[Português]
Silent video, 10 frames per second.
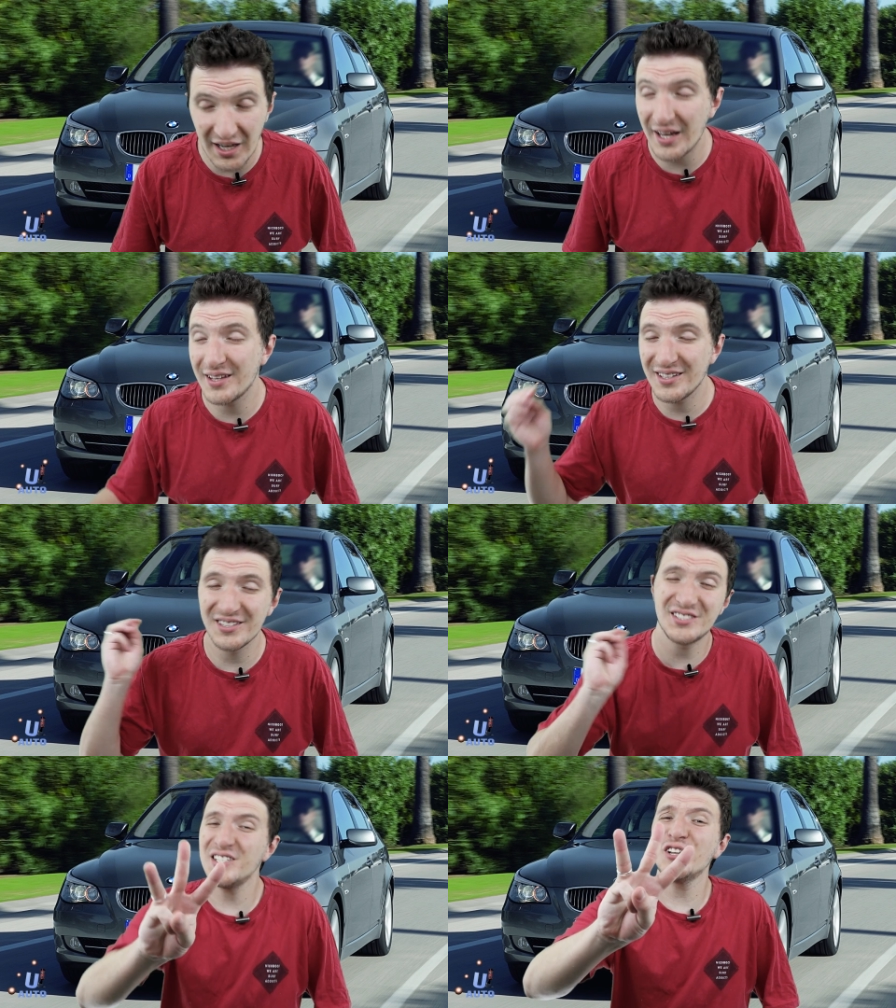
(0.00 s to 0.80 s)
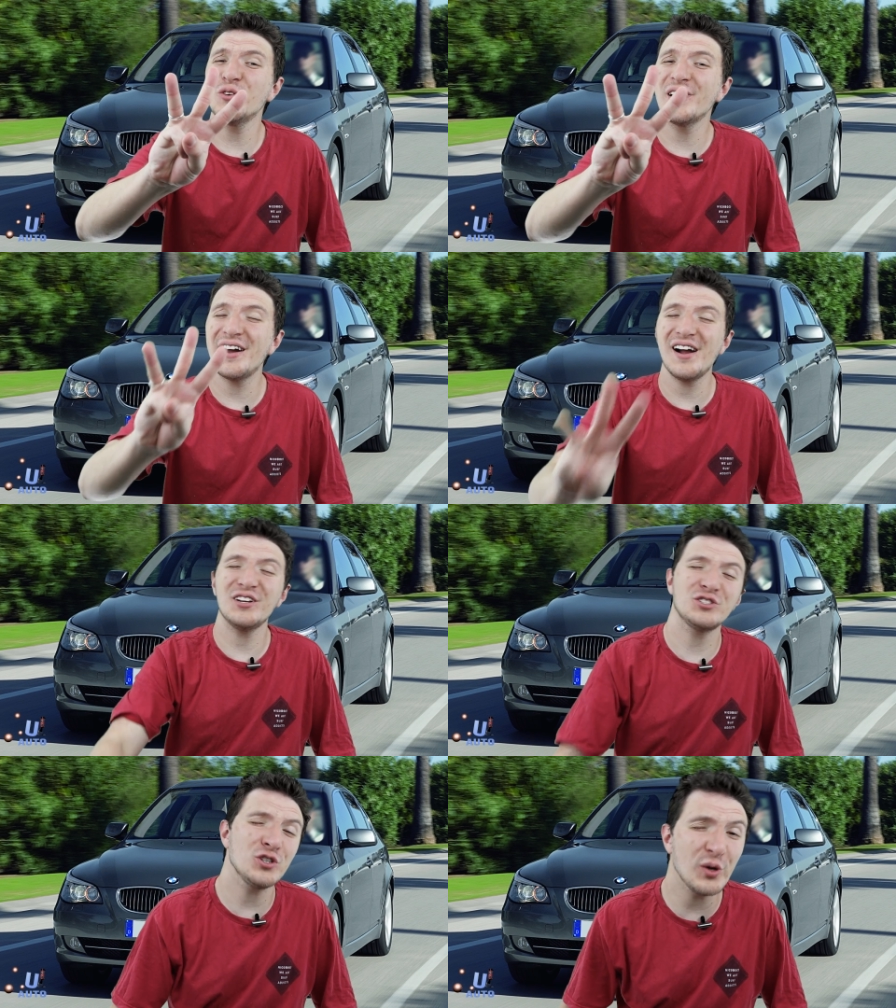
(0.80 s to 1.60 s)
Em terceiro
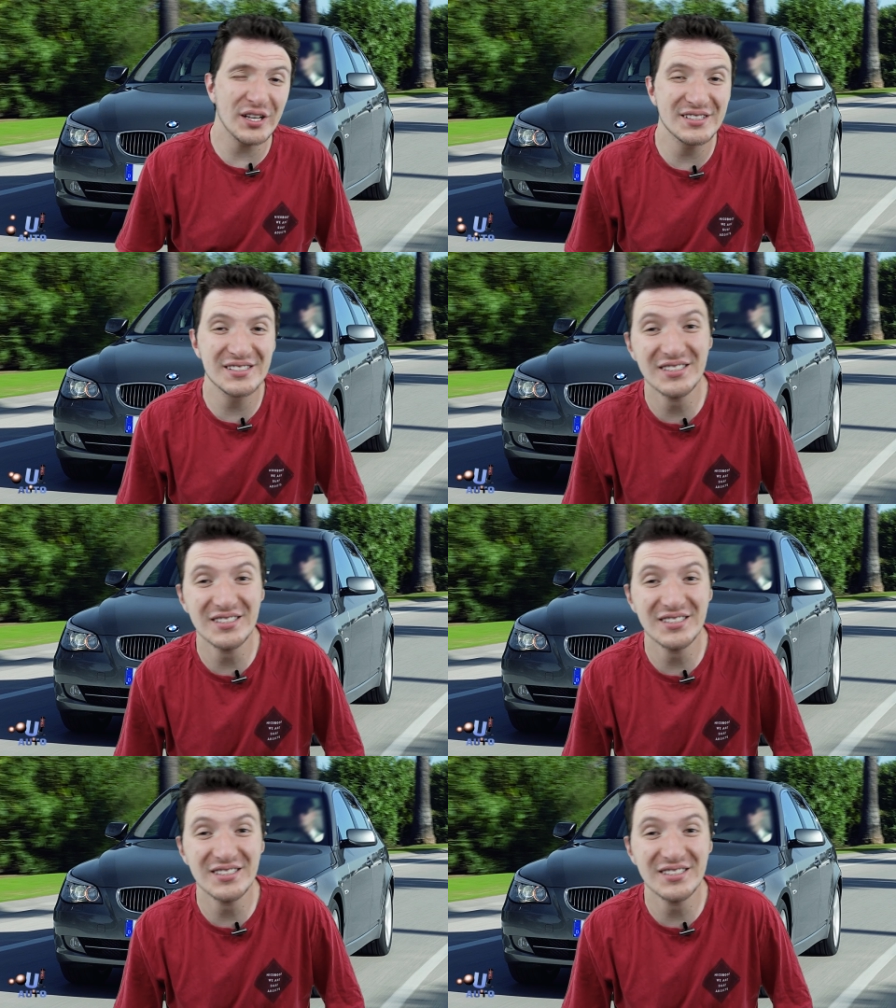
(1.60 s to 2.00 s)
lugar, só antes,